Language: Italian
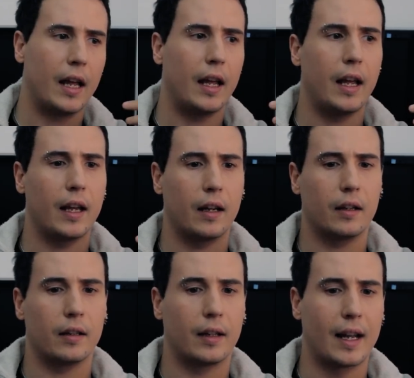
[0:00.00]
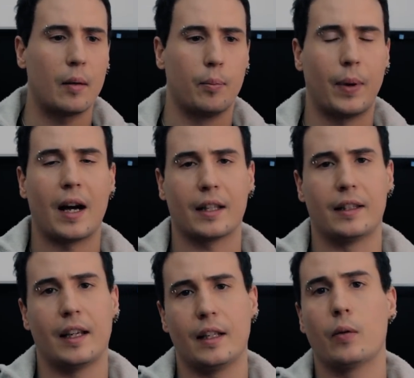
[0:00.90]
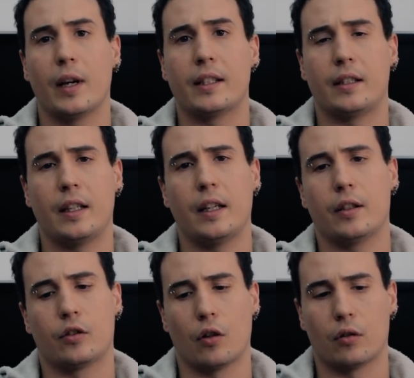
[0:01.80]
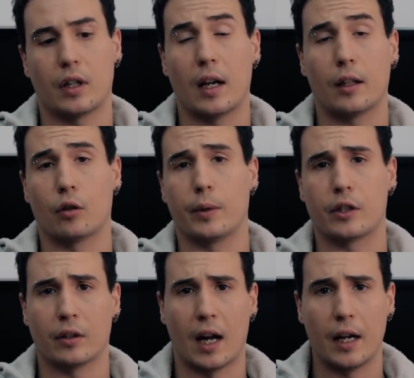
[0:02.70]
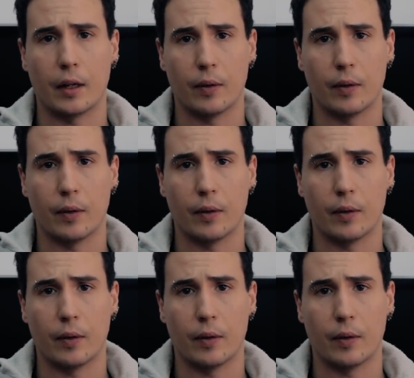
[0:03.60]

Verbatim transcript: e gran parte di questi sono tra l'altro personali,